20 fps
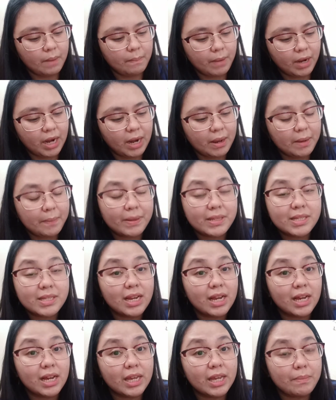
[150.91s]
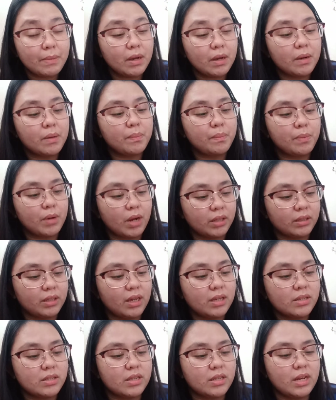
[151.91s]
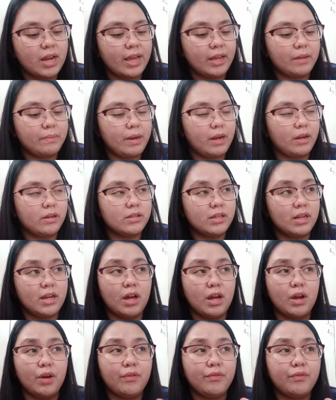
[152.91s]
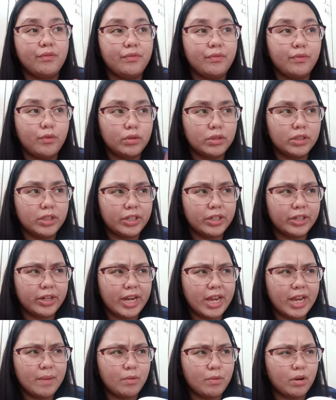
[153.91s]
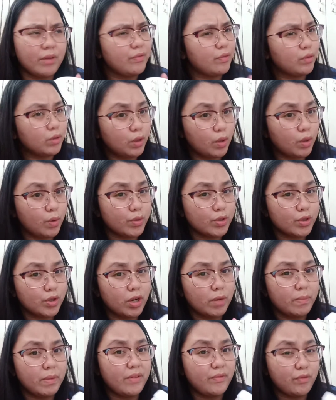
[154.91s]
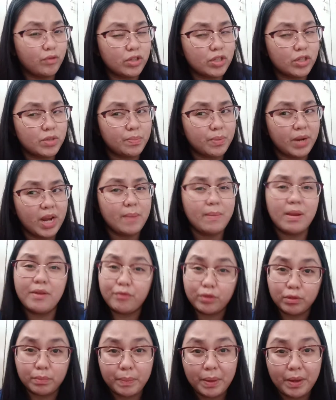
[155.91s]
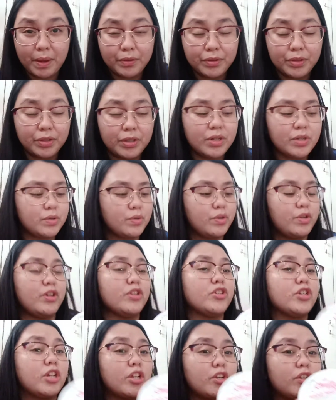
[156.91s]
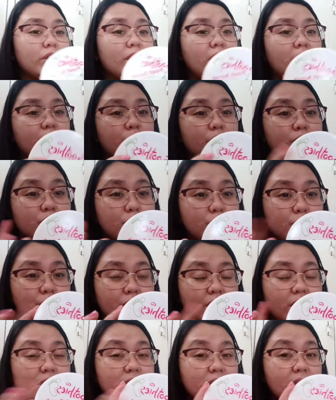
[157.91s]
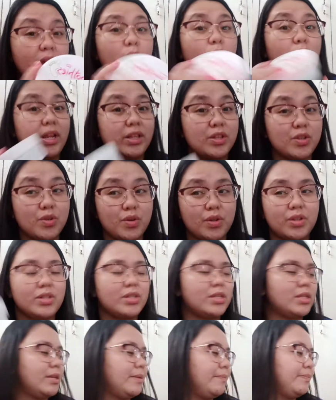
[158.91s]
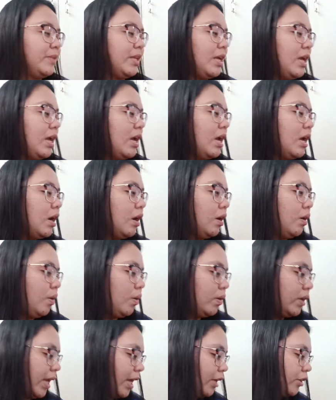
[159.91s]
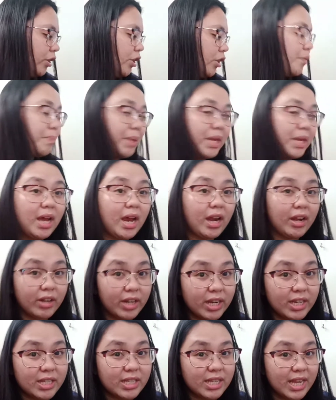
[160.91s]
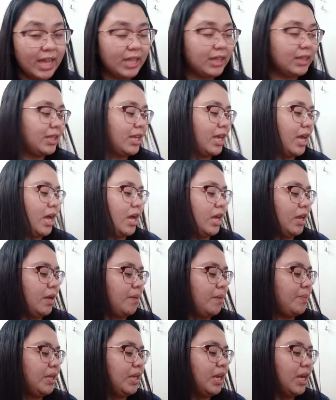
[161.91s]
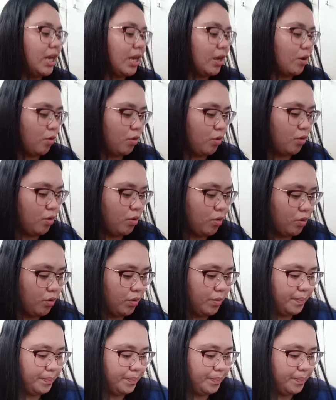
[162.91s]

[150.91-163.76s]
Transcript: Marami pa silang ibang products. Like, meron silang foot cream or foot lotion, may foot spray, may foot powder. So, yun, check nyo na lang yung Sudi sa Watsons. Okay, ito yung pinaka-recent na binili ko.